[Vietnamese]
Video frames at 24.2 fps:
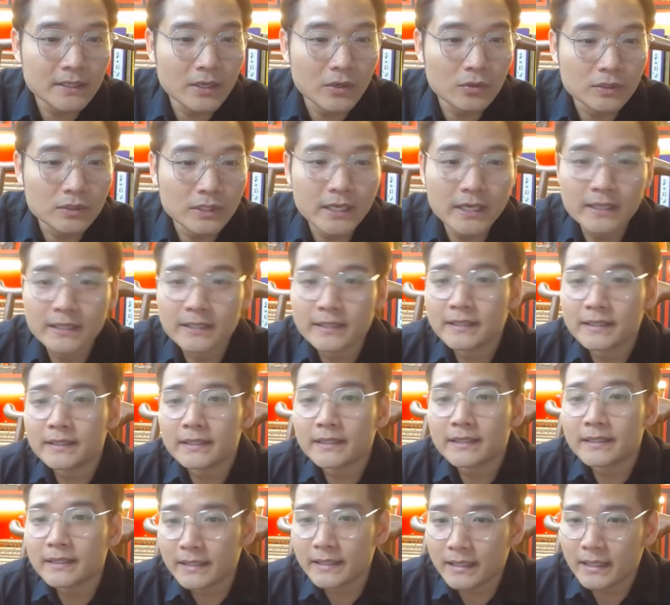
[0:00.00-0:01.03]
Đầu tiên
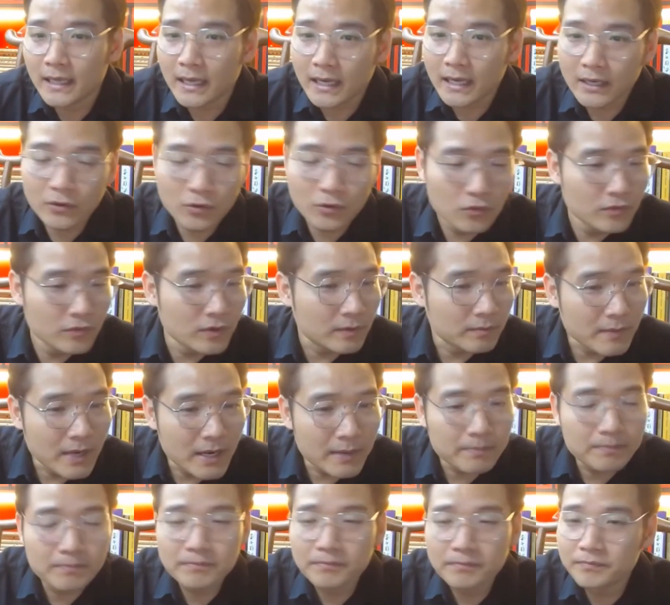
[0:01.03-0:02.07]
là cái khu vực
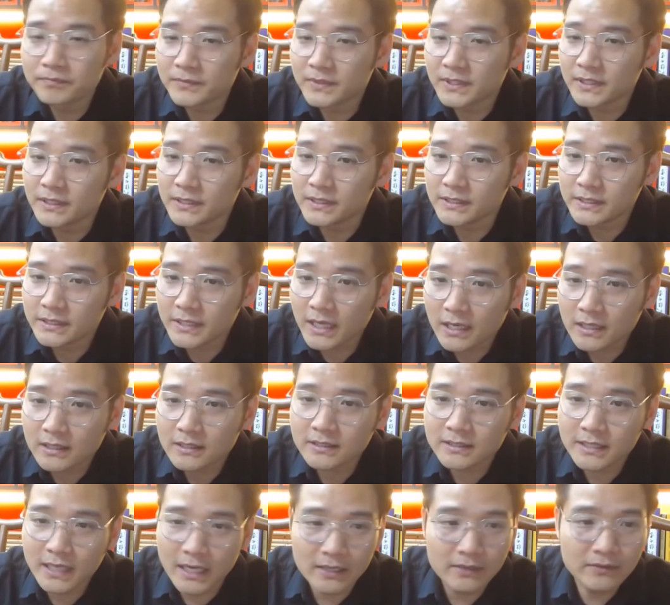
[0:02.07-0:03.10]
bếp thì
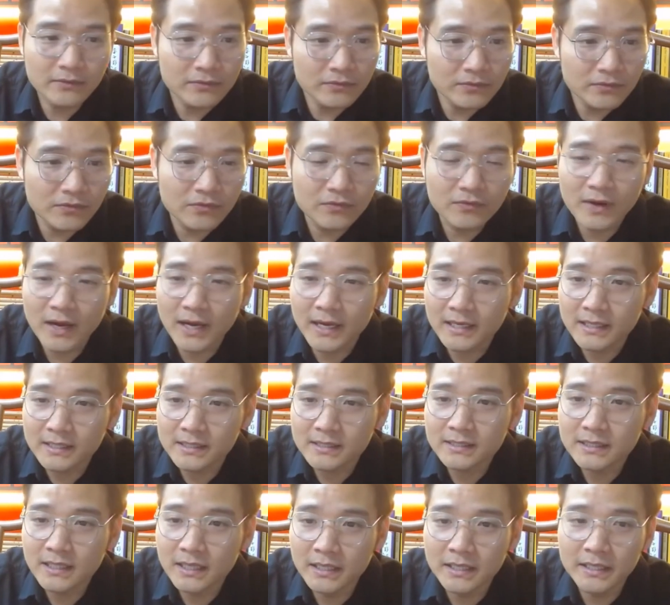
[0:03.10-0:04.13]
chắc chắn phải
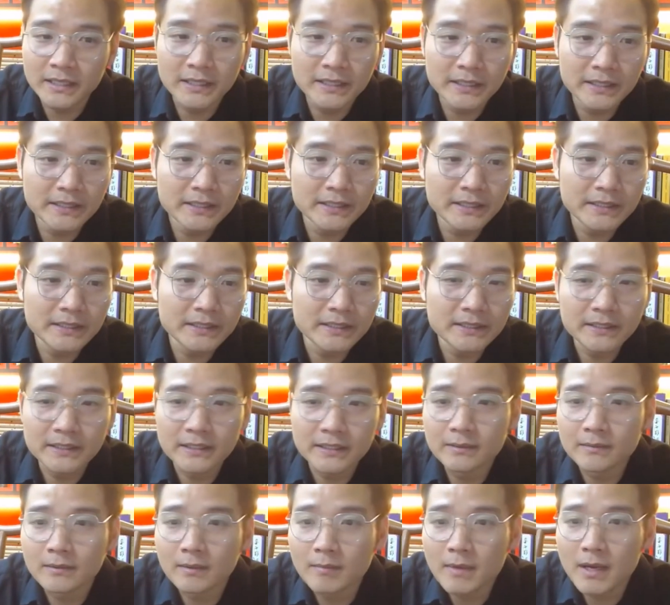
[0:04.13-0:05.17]
rời.
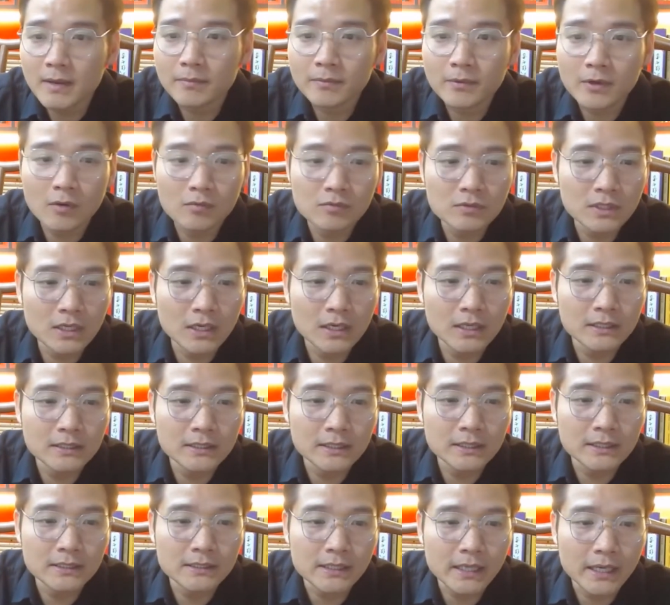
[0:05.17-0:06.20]
Nếu mà bếp không rời
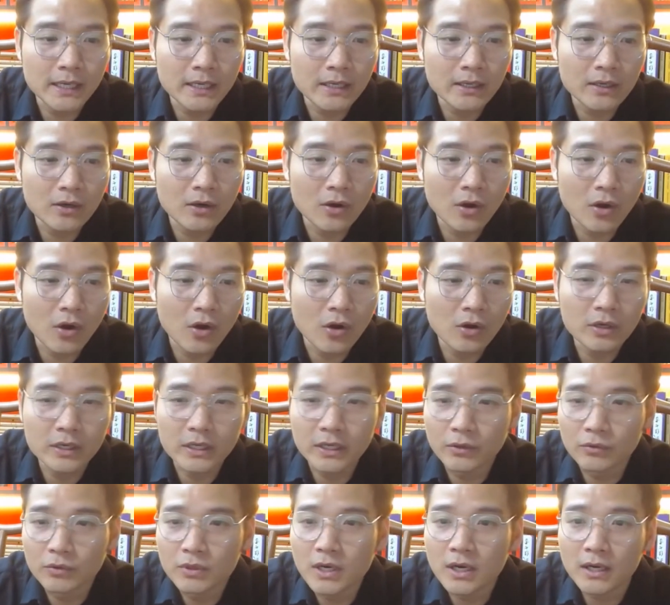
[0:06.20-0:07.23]
thì sẽ khó
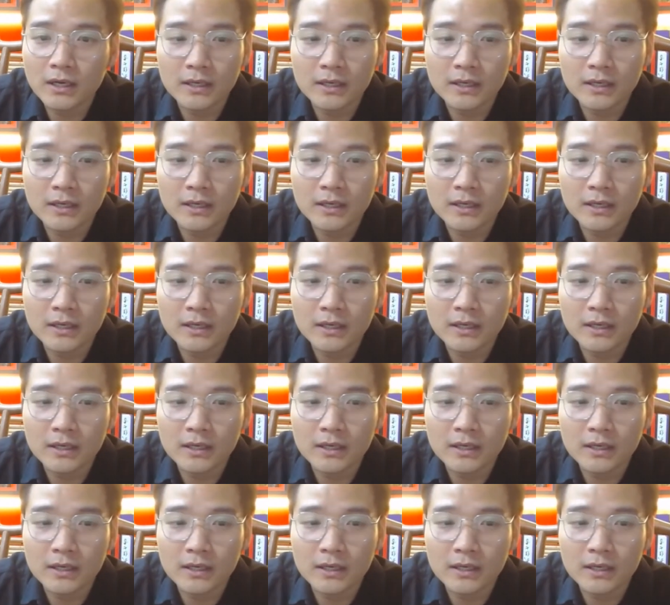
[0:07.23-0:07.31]
cứu